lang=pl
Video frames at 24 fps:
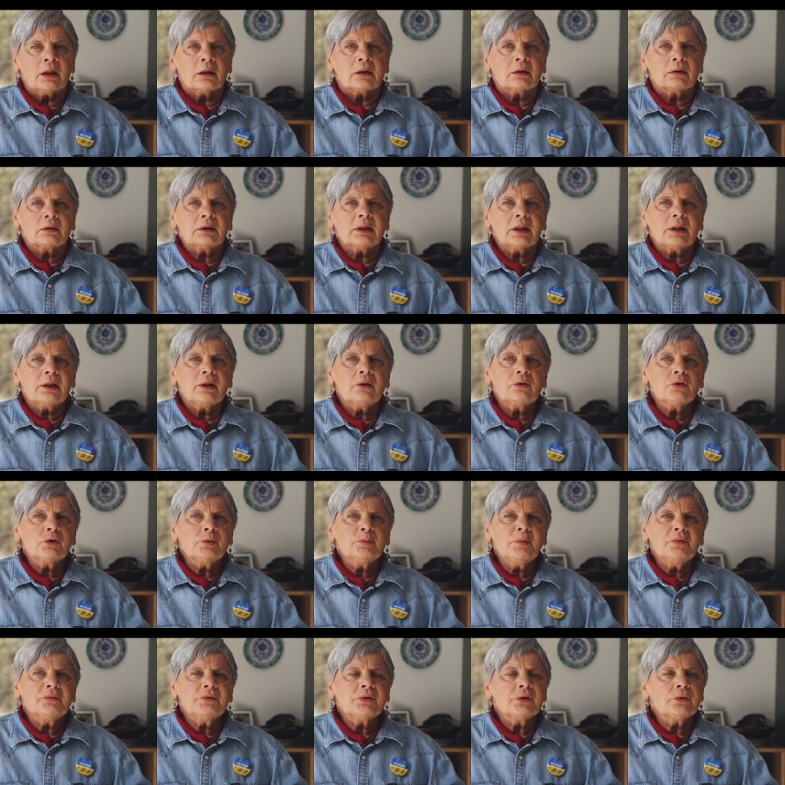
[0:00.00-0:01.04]
E, takie
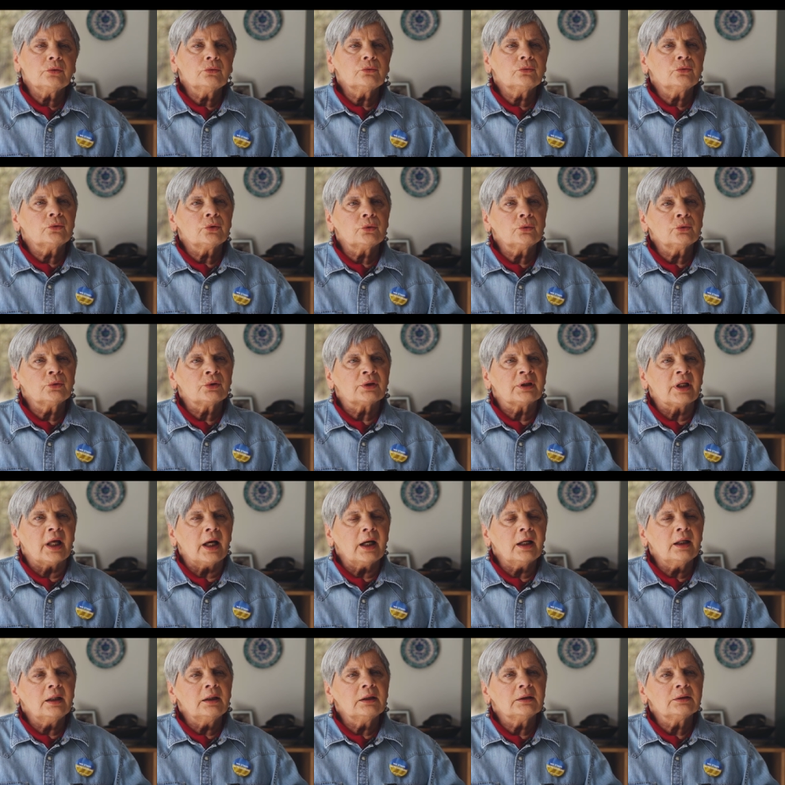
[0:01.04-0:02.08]
rozmowy są trudne,
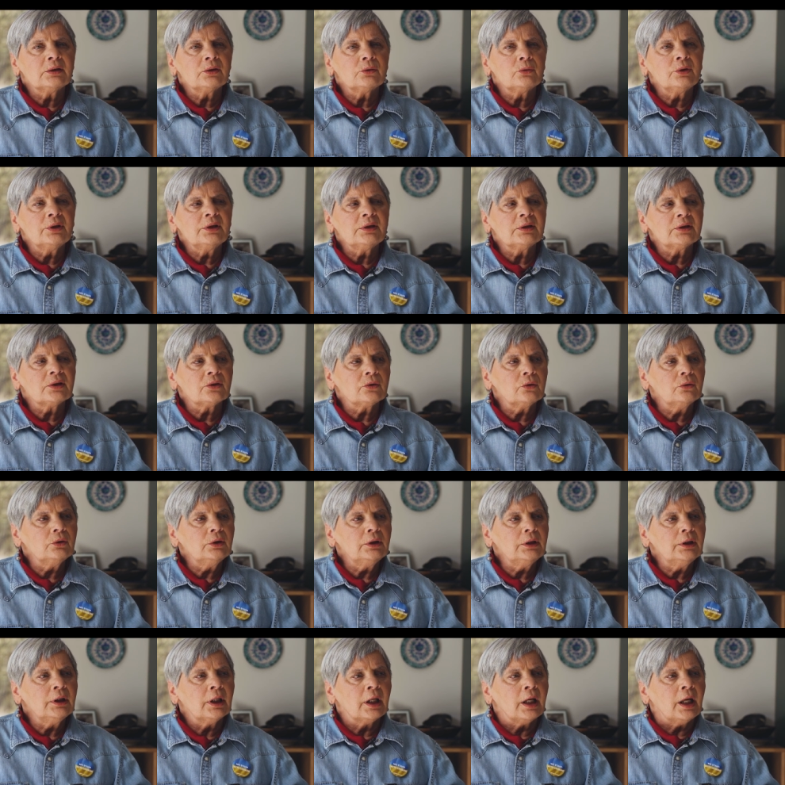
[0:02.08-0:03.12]
ale z drugiej
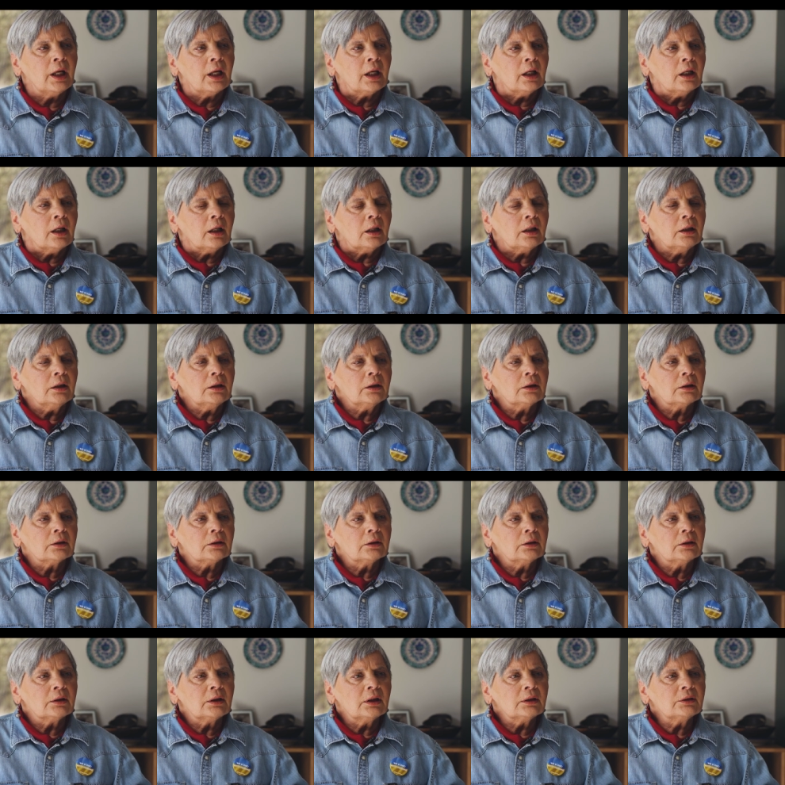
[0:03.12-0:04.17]
strony
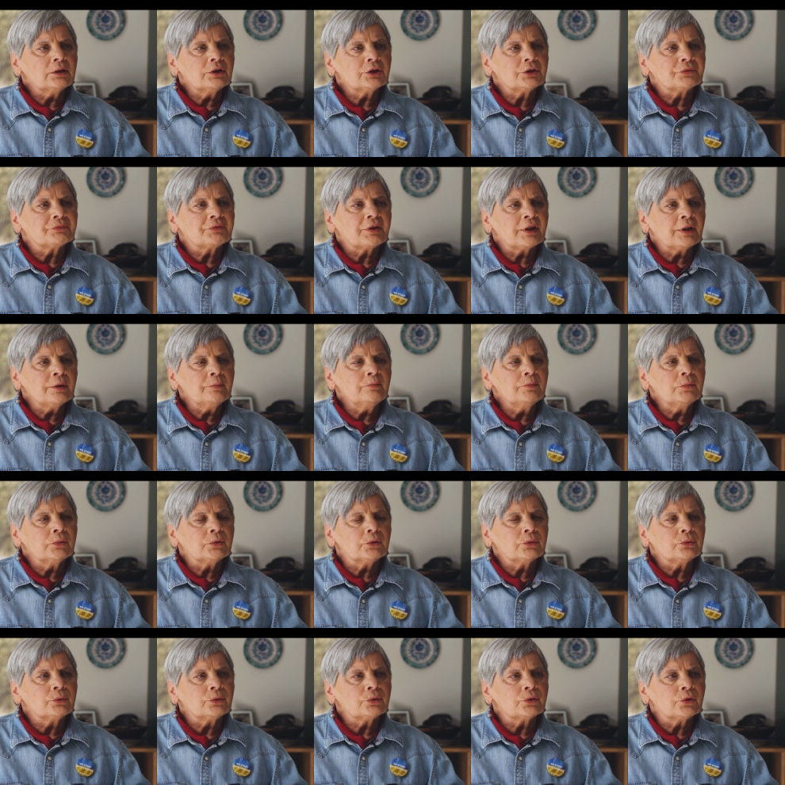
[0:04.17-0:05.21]
e, ja też wiem
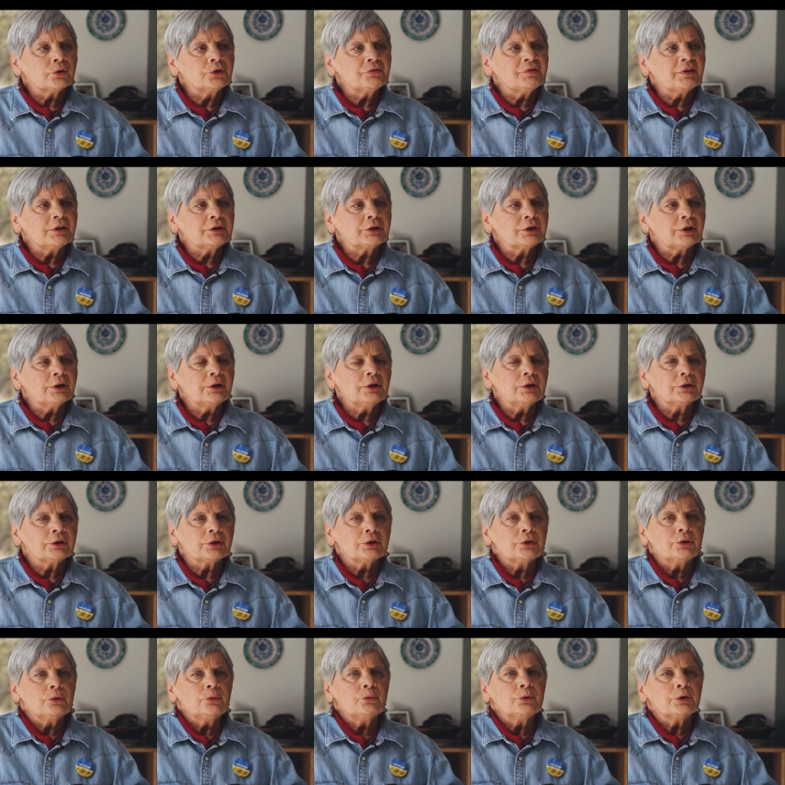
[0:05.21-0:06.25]
już z doświadczenia,
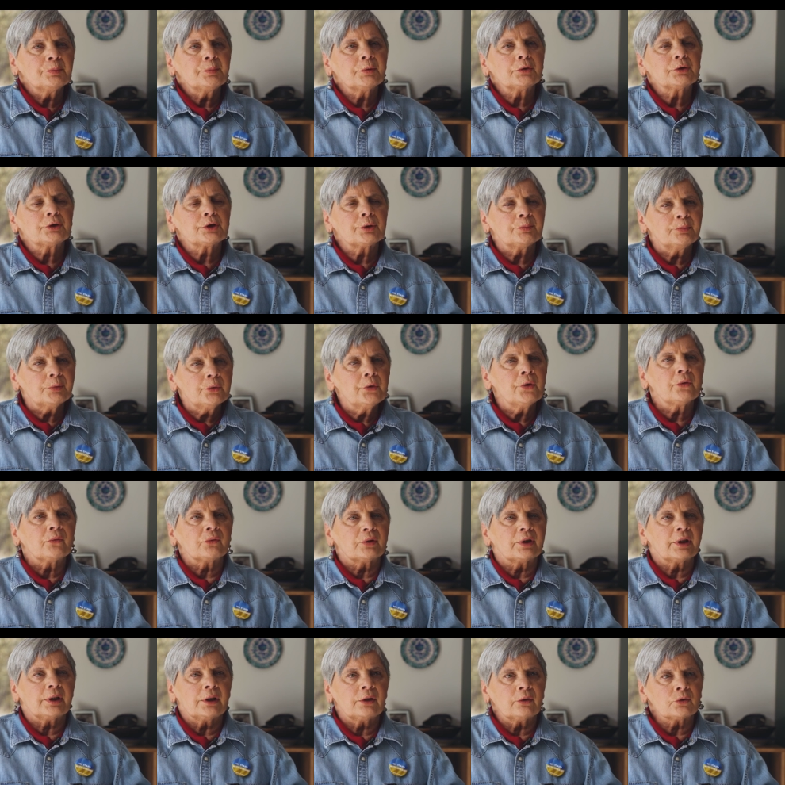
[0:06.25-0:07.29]
że ci ludzie
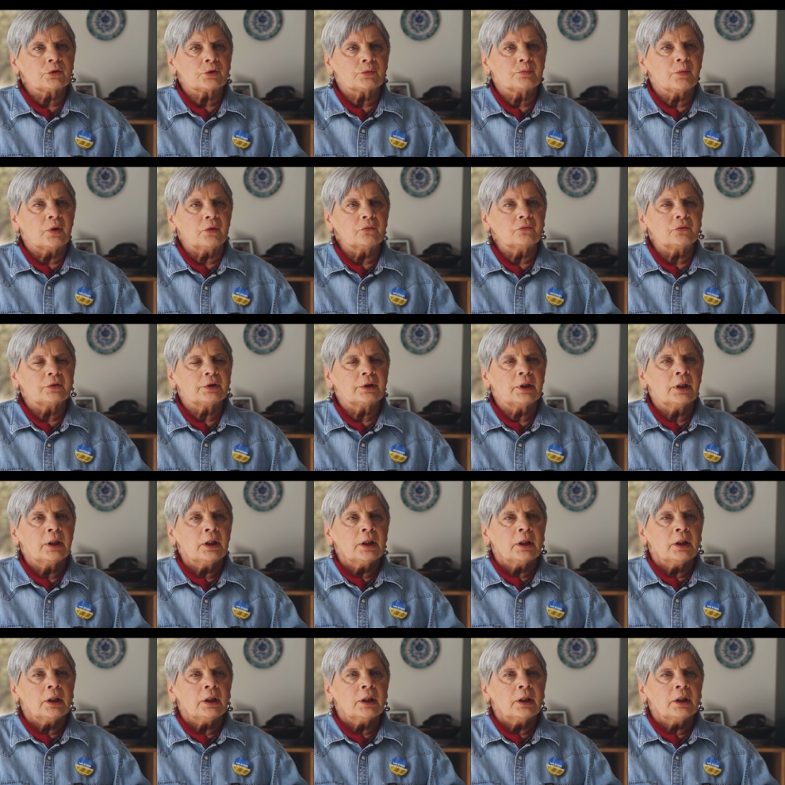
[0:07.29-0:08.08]
potrzebują tej rozmowy.